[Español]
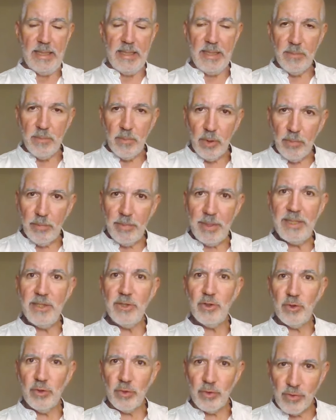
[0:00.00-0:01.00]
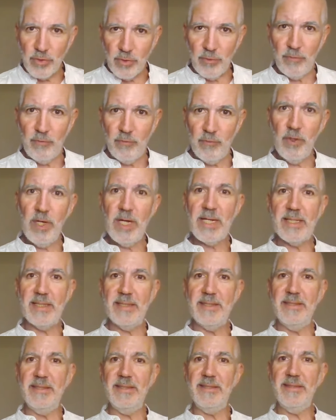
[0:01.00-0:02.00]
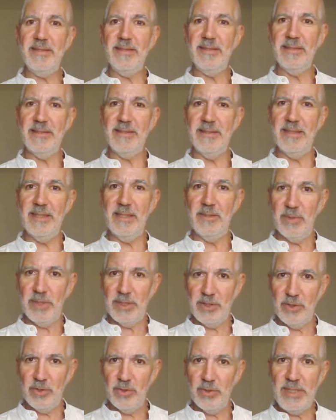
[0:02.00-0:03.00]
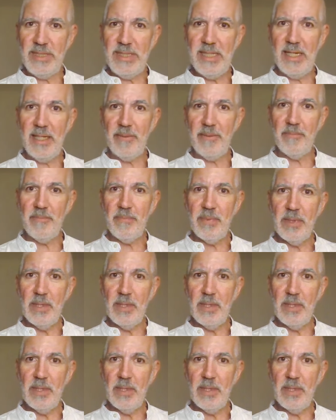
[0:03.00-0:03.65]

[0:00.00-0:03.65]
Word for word: y momentos fuertes de nuestro día